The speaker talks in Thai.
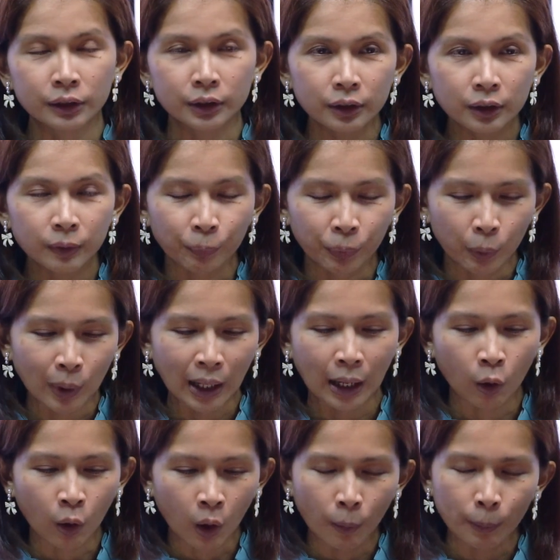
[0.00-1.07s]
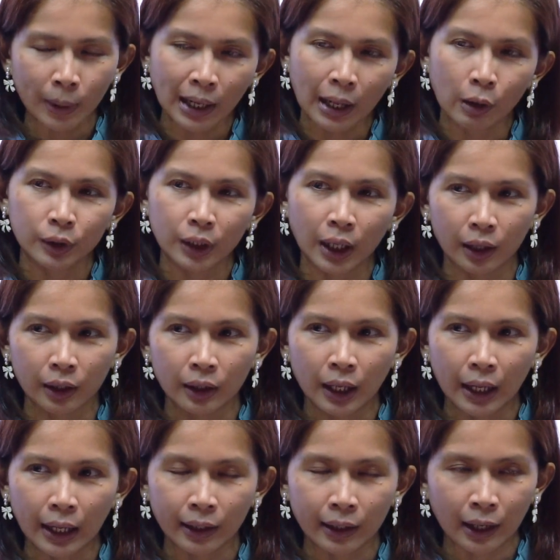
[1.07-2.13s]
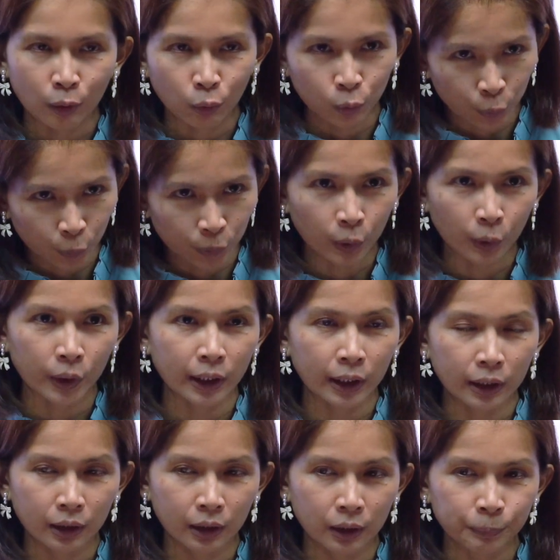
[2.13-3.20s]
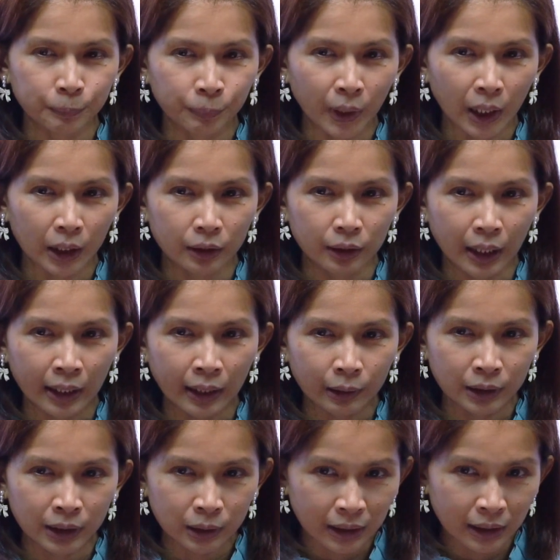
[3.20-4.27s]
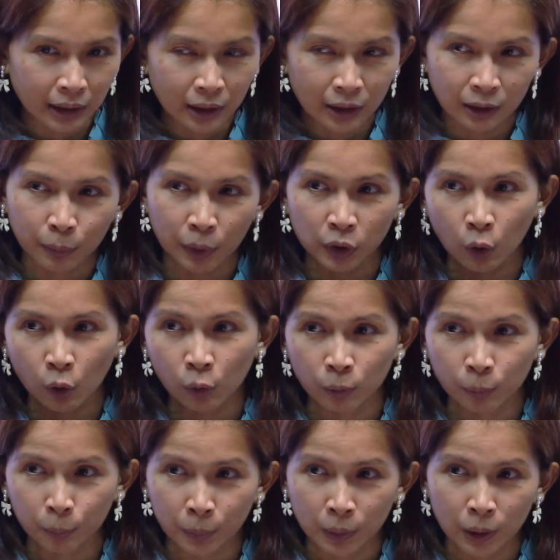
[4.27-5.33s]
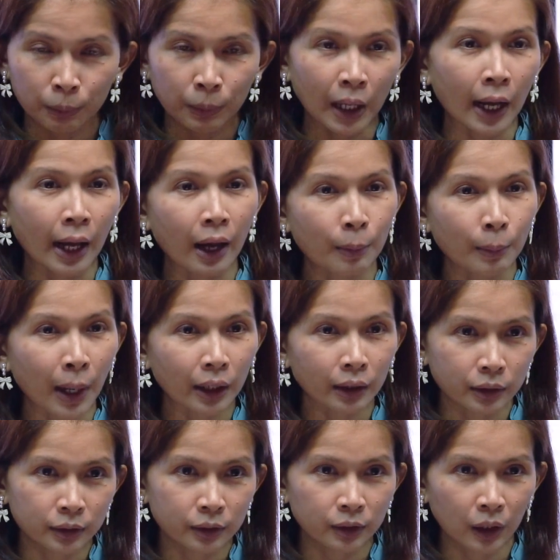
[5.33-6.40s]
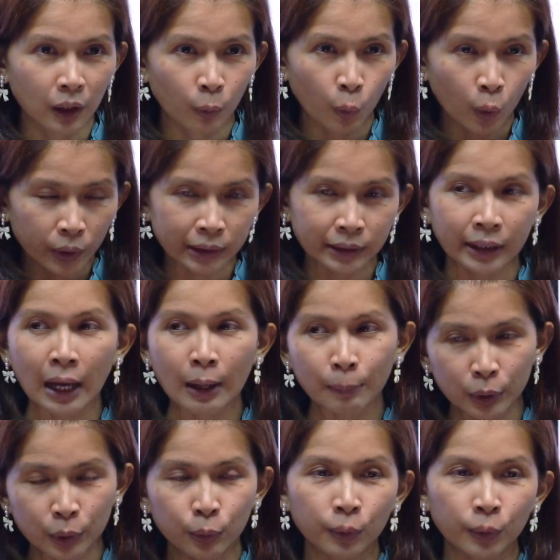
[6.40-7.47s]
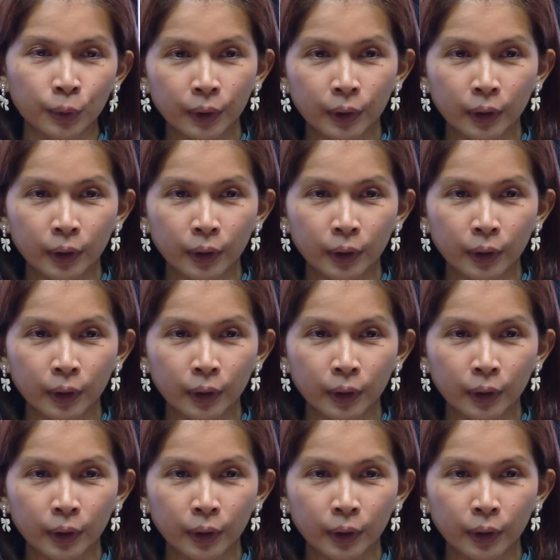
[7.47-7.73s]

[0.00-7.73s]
ซึ่งเวลาเขาเข้าไปแล้วเนี่ยไอการลงทุนก็ดี หรือไอที่ดินมันก็ต้องเพิ่มราคามากขึ้นพวกนี้จะได้ประโยชน์